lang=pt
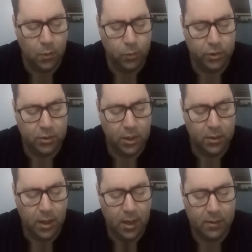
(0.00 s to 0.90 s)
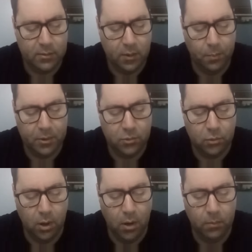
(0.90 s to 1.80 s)
uma estreita relação
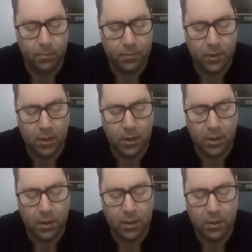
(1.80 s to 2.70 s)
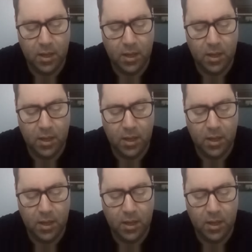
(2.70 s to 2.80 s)
pessoal que